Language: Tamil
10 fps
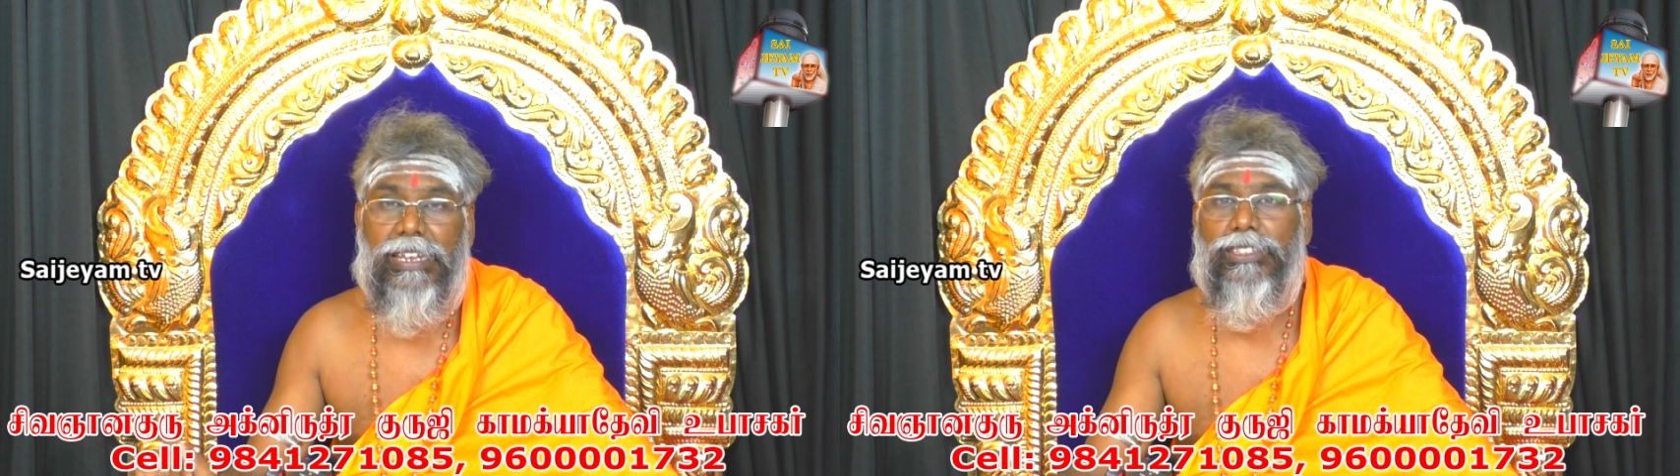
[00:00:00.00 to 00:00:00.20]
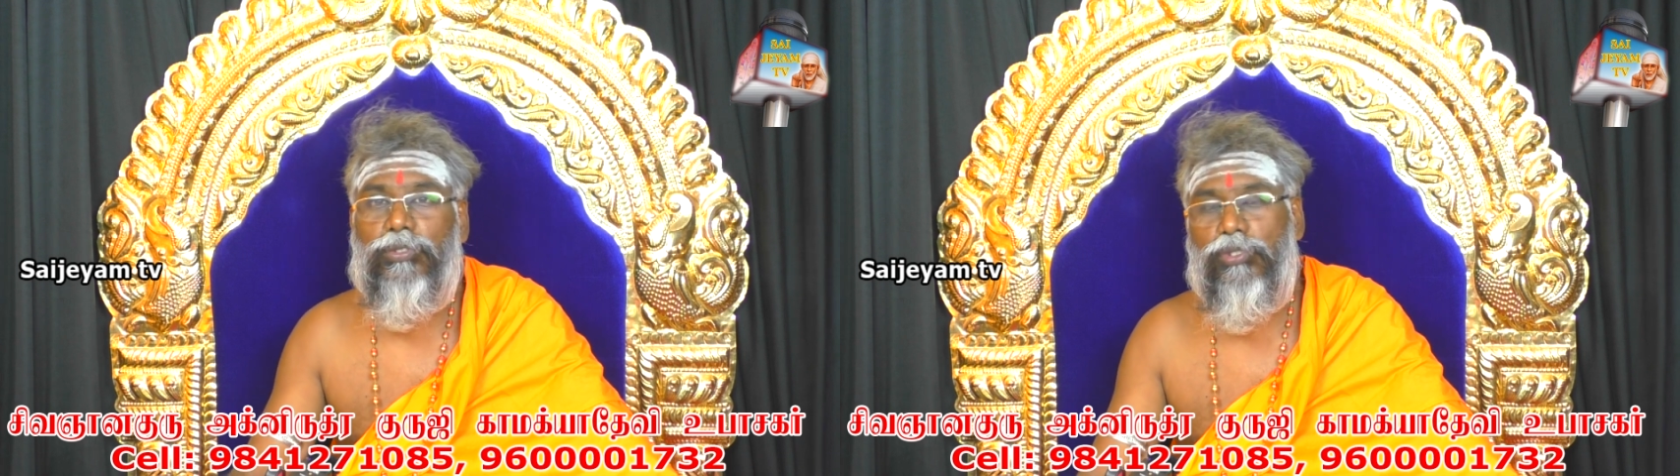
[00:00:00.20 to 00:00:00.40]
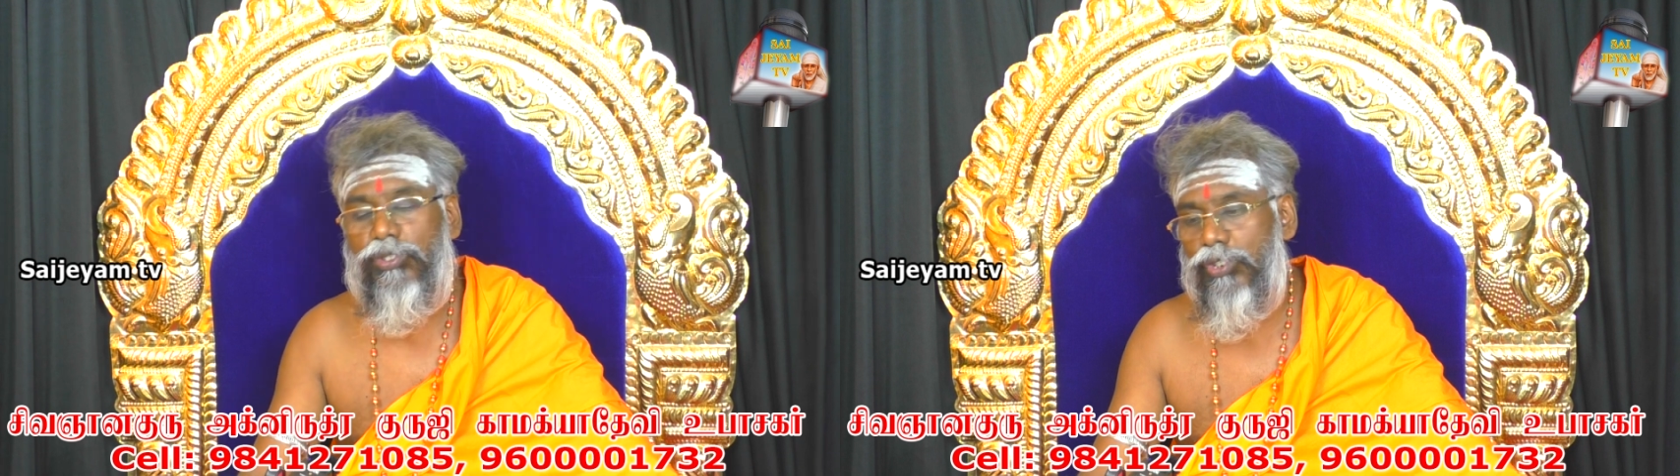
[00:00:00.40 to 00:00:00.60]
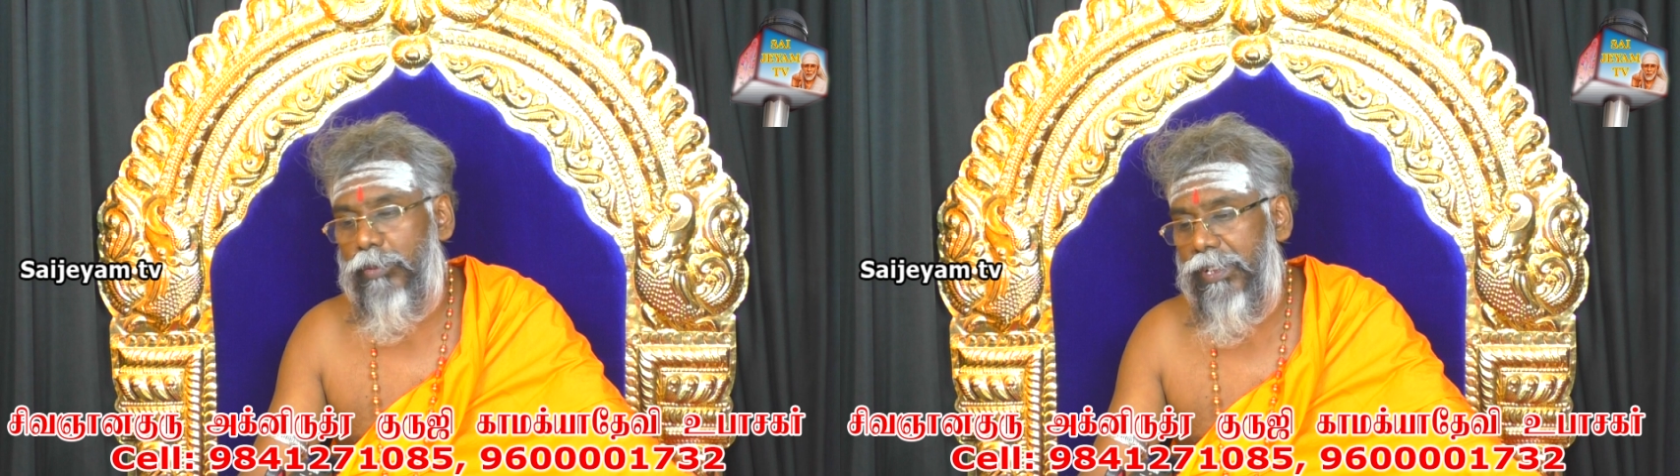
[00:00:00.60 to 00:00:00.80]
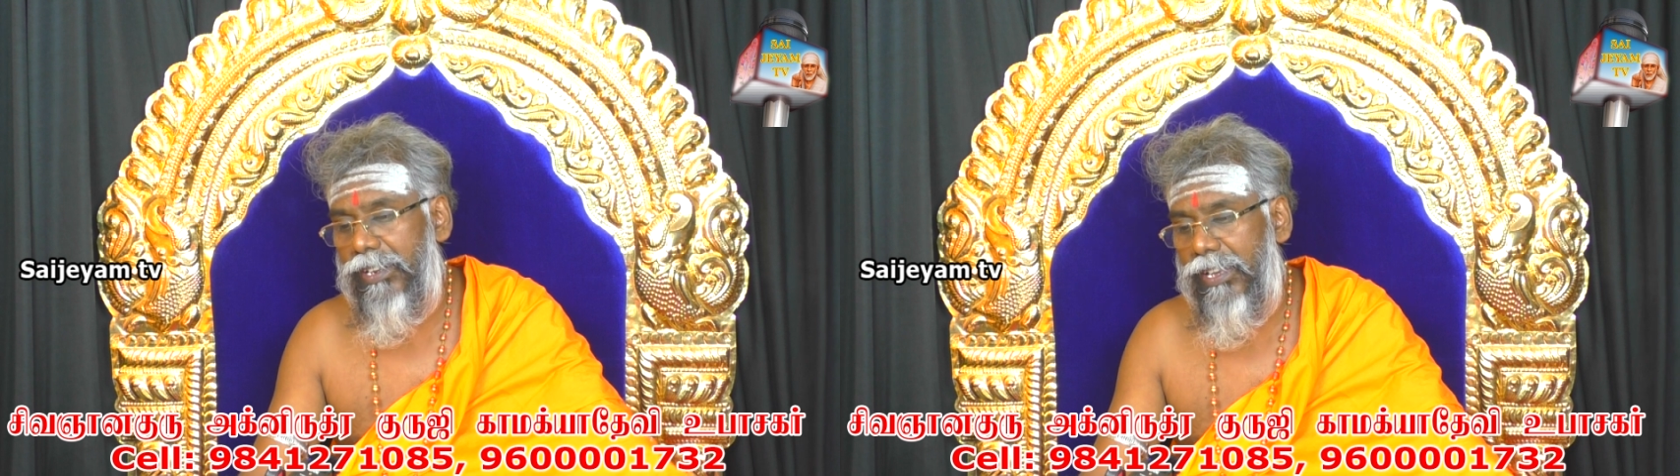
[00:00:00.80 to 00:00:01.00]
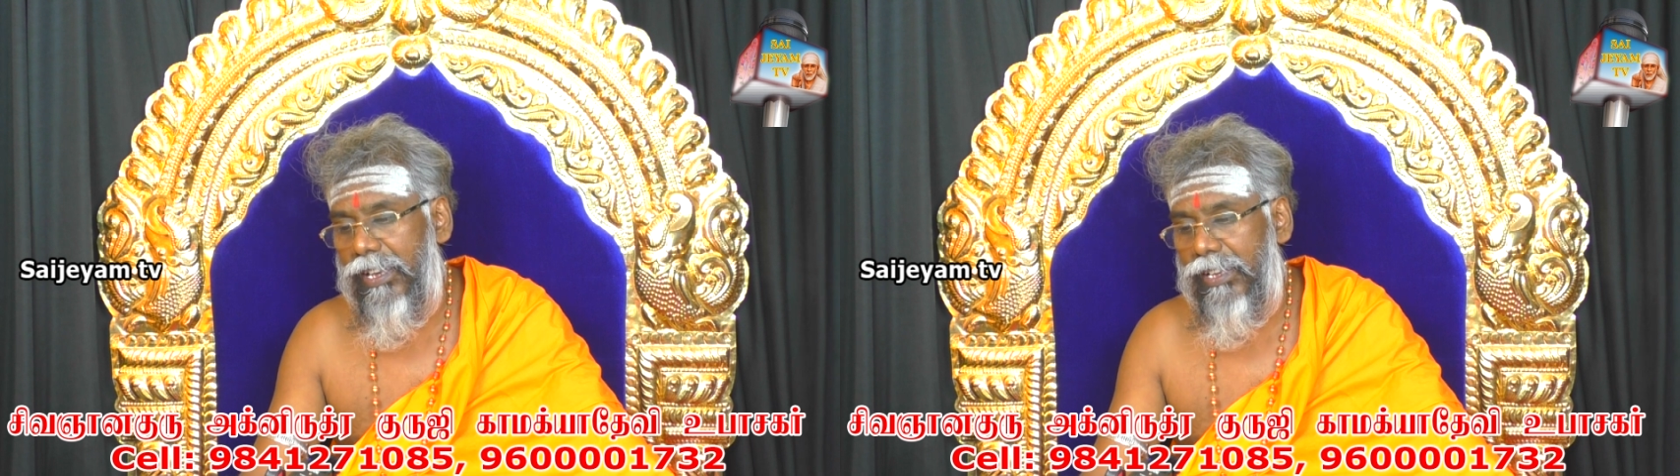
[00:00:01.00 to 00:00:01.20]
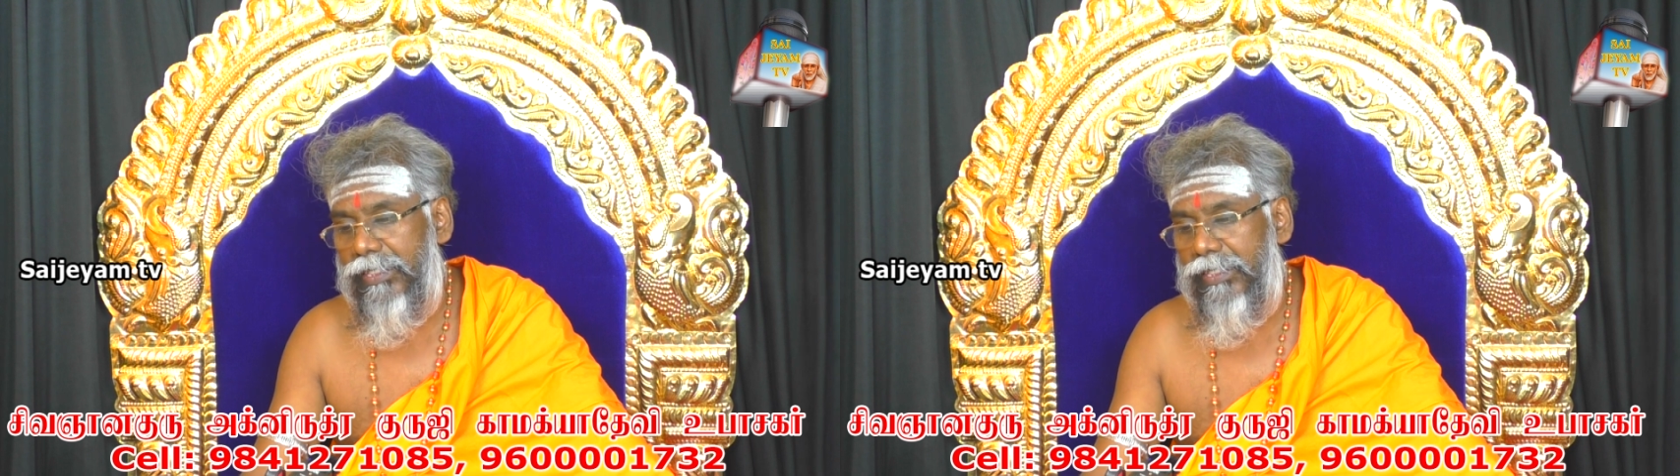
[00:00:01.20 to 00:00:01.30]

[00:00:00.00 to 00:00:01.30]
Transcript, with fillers: கலந்து குளித்தோம் அப்படின்னா